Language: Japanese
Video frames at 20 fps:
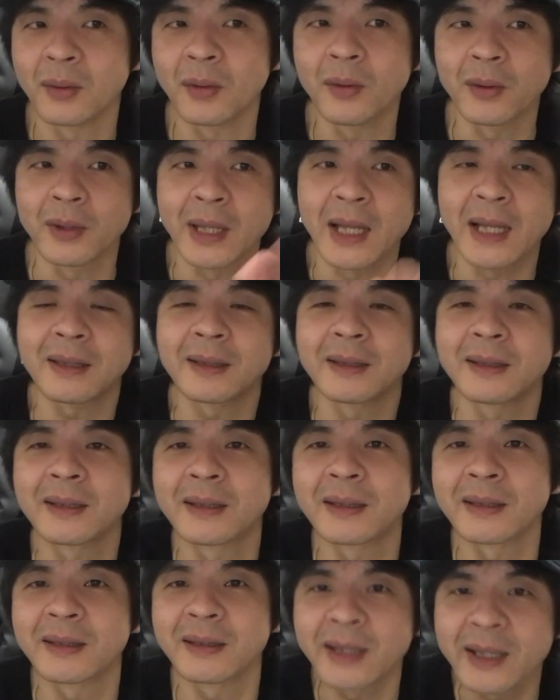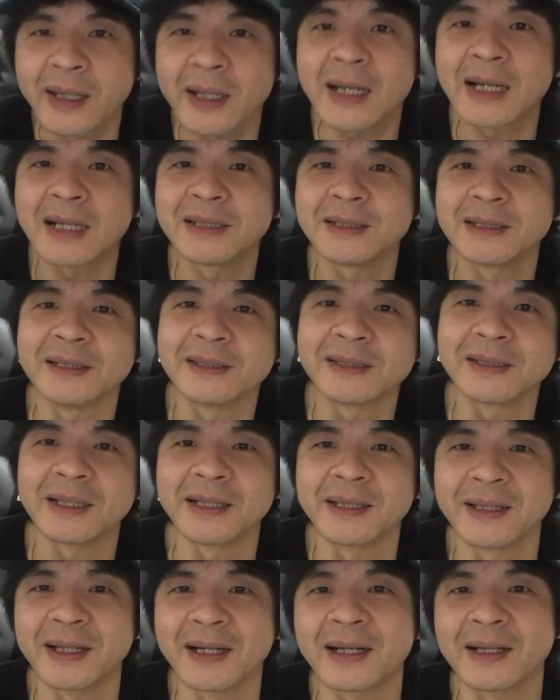をやって改善
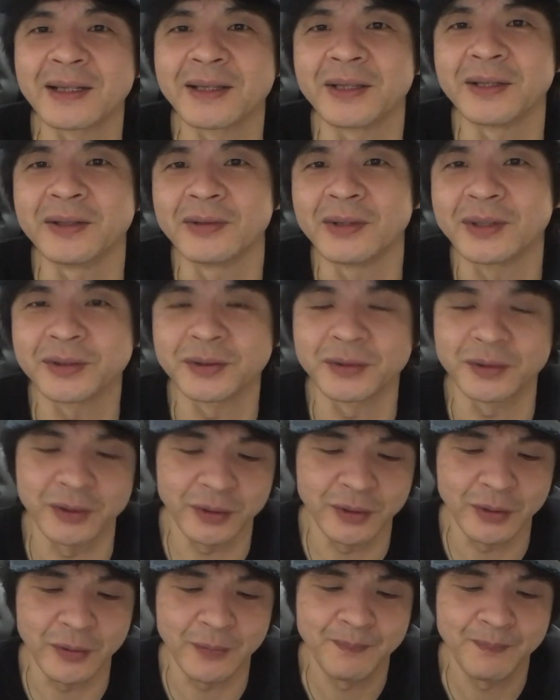されたかっていうのはちょっと